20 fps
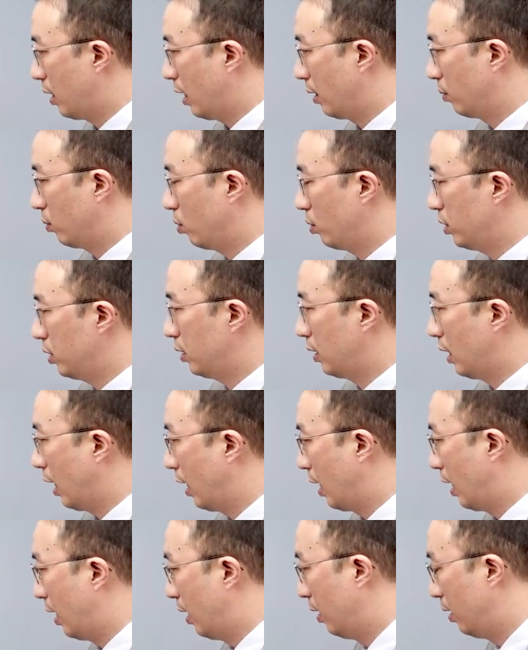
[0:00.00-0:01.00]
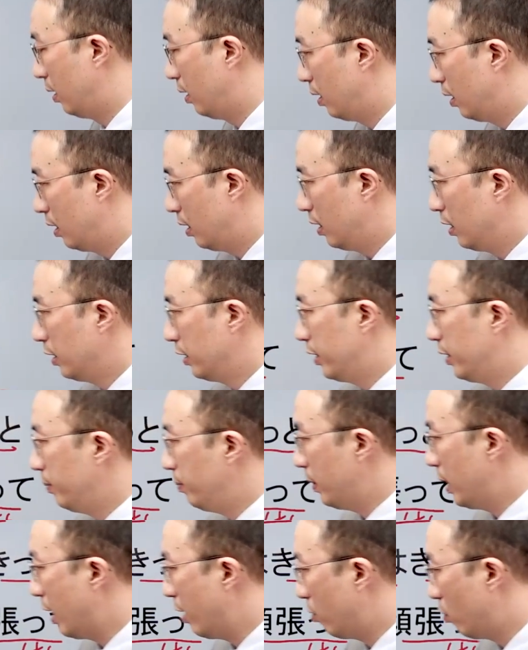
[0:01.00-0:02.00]
다또 시다라
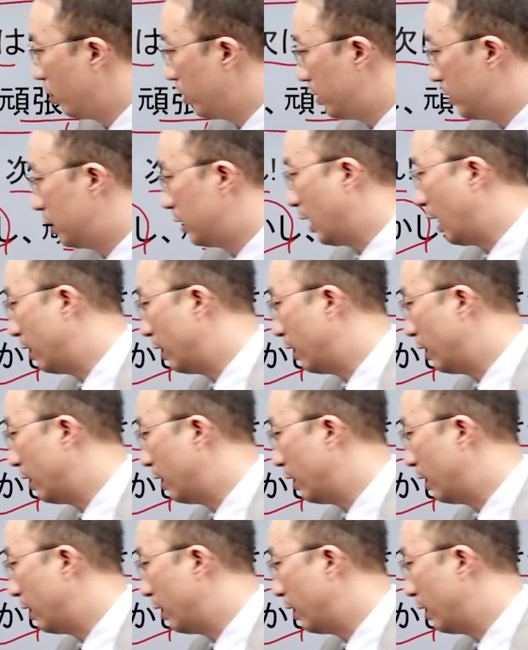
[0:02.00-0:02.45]
힘내고 있지